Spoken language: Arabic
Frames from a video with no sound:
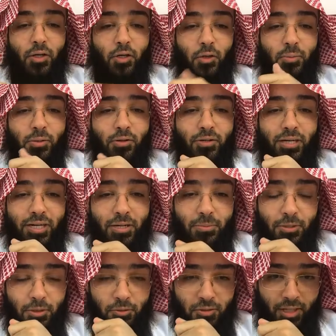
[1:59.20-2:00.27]
ويخبرنا
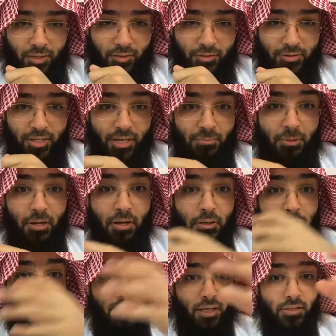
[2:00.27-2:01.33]
النبي صلى الله عليه وسلم عن
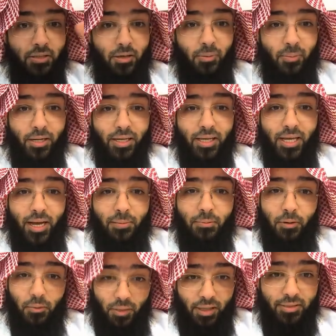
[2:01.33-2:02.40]
رجل يأتي يوم
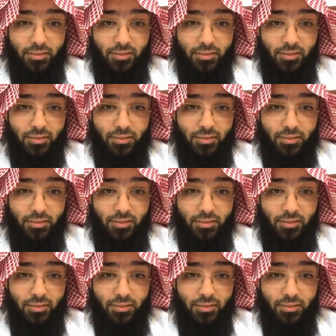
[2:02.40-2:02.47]
القيامة